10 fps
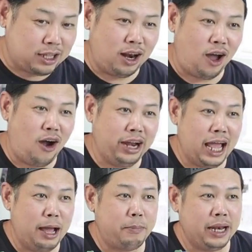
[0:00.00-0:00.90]
จะร้อย
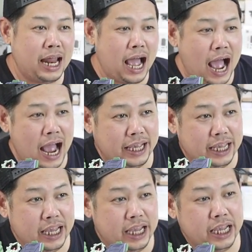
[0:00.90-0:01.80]
นะเป็น
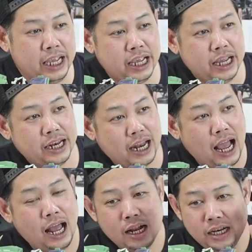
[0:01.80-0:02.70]
RE
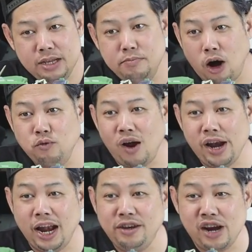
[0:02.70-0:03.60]
นะรีบอล
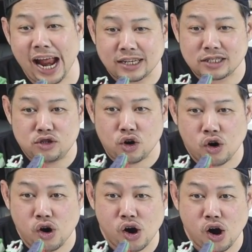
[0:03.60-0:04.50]
100โู
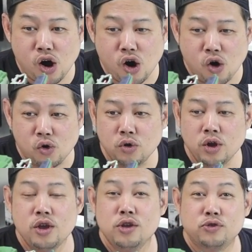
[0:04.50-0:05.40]
โห
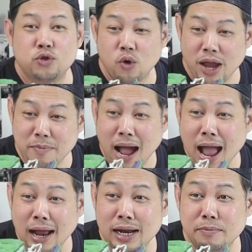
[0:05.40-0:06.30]
สวย
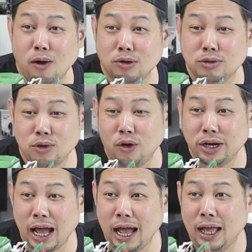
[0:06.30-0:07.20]
มากเลยบอกตร
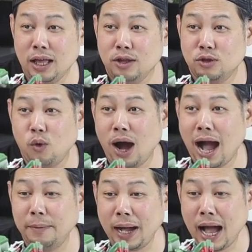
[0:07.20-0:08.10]
งๆนะ ตัว
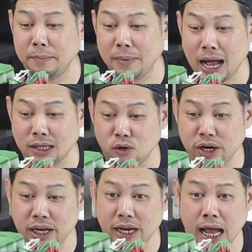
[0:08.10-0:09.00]
ฮามาฮามาตัว
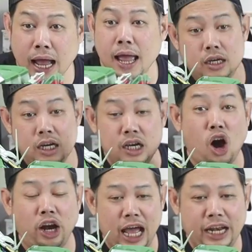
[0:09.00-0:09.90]
นี้นะคือ
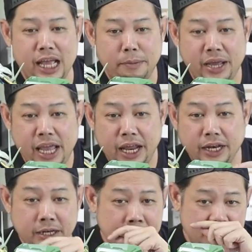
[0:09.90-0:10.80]
ก่อนหน้านี้ไปเห็น
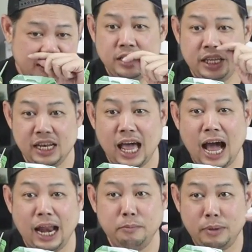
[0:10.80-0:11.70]
ที่
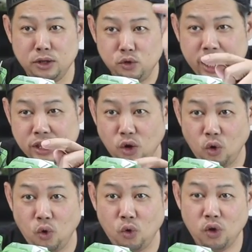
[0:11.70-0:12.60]
ร้านมันอยู่ใน
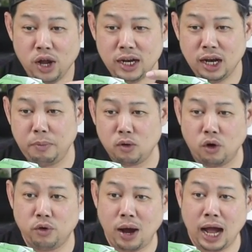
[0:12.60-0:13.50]
ตู้ แล้วปราก
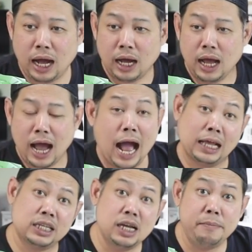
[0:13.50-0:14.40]
ฏว่าหา
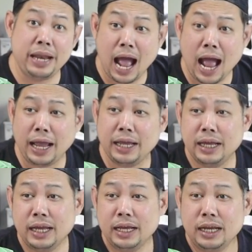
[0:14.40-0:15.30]
ซื้อไม่ได้
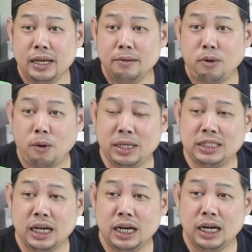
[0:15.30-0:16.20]
พอไป
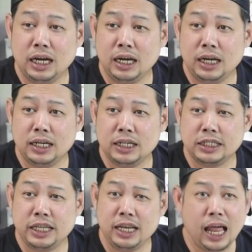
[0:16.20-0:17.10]
เจอ
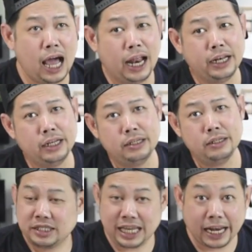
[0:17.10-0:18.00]
ที่ร้าน
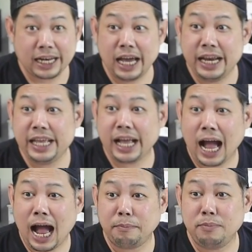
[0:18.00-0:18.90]
จัดเลยดีค
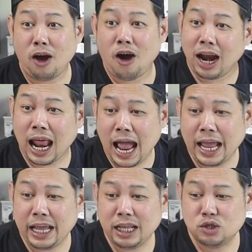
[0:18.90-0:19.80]
รับ รออะไร
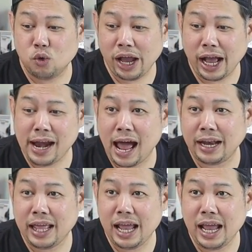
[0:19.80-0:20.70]
สวยขนาด
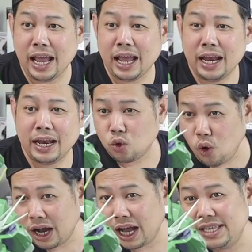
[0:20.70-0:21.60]
นี้ ตั
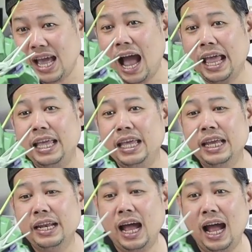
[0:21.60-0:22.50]
วก็ใหญ่
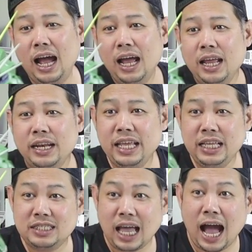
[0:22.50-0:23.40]
นะฮะดี
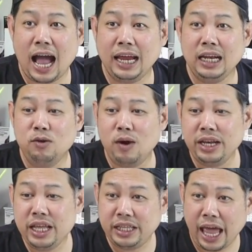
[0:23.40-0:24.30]
ไซน์หรือว่า
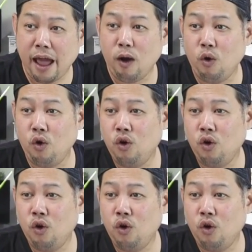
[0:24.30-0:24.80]
ดีเทล